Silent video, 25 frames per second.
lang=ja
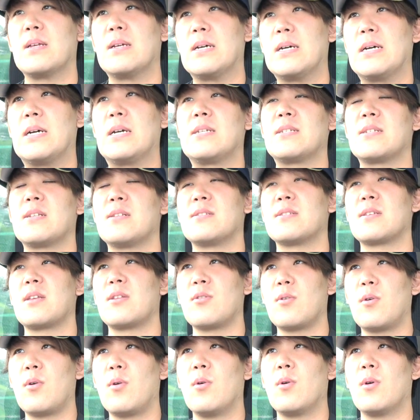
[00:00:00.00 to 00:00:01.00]
はいしたんですけ
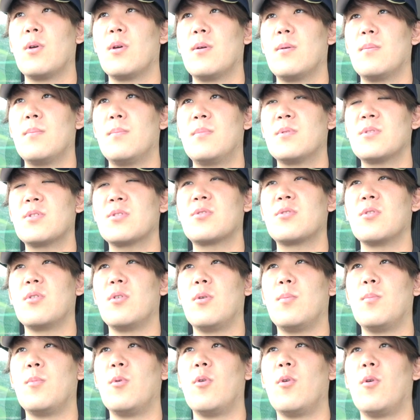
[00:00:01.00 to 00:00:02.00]
どもうちょっ
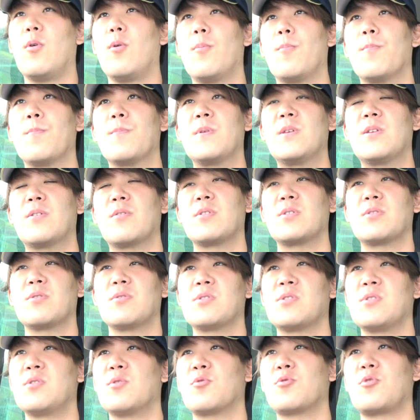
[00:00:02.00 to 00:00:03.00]
ともう引っ越し
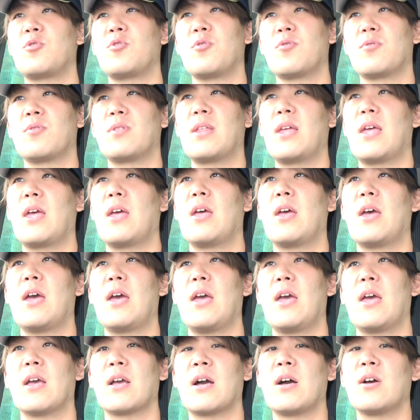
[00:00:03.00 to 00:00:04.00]
をすることによって、
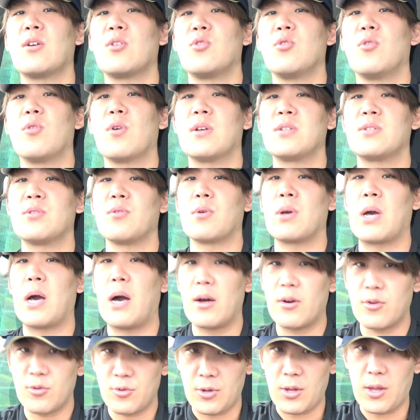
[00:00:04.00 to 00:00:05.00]
えー、環境がすごい
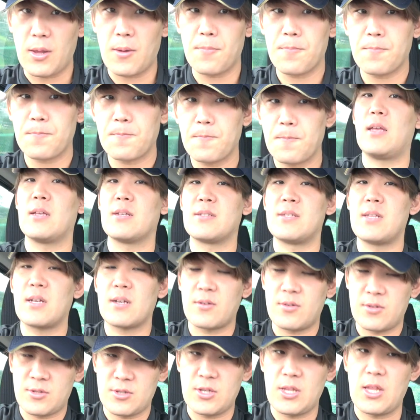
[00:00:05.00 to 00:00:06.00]
変わるので
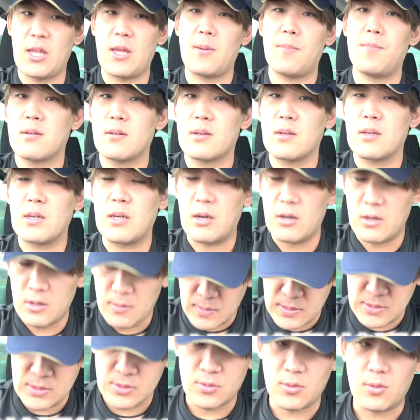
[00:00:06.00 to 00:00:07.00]
スナックスに変わり
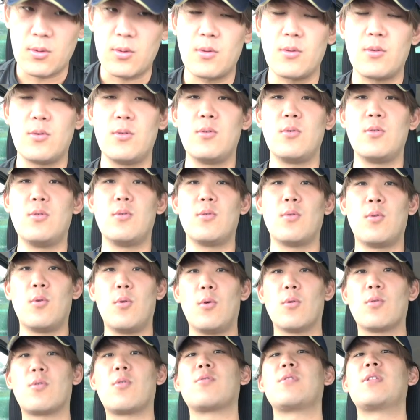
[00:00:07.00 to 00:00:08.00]
ますという
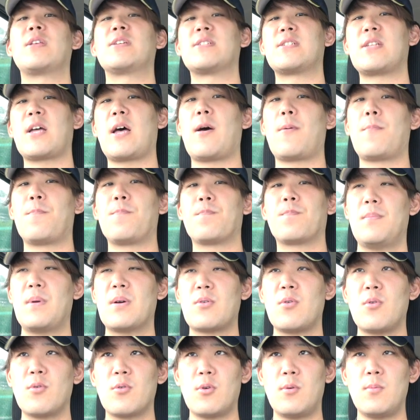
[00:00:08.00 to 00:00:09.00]
報告でした、ま
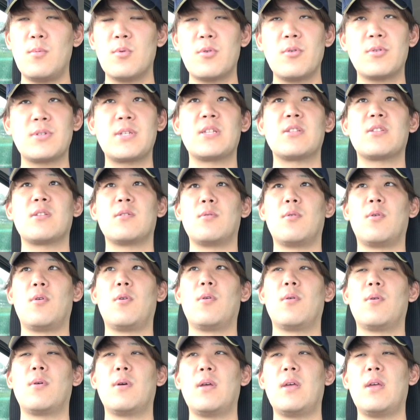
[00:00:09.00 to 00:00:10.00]
あ、今後向こうさんとの、
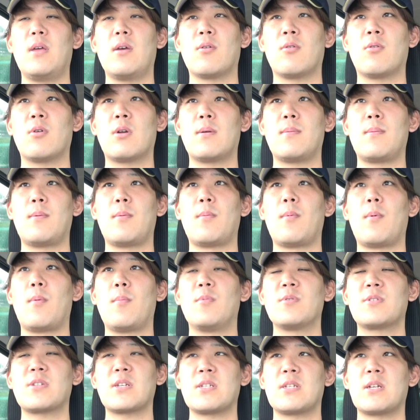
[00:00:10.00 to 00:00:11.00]
えコラボも
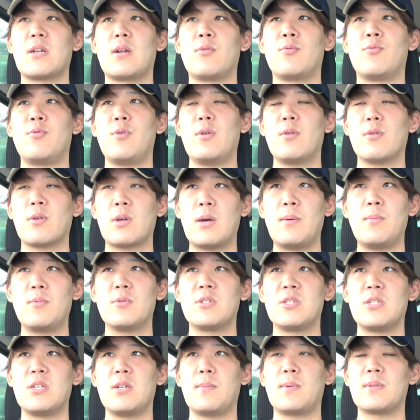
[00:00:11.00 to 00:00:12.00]
もしかしたら増えるかも
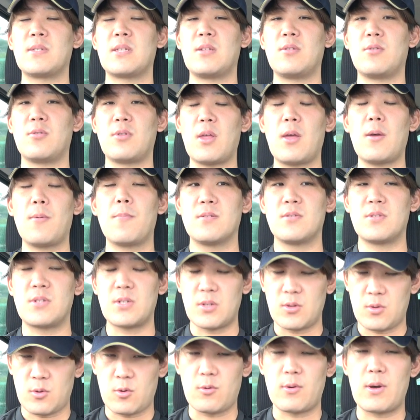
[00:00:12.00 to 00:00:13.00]
しれませんのでそち
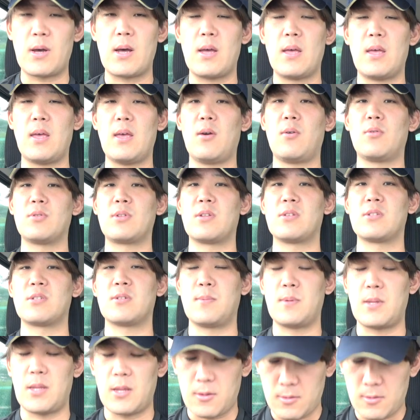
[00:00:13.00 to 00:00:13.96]
らの方は、えお楽しみに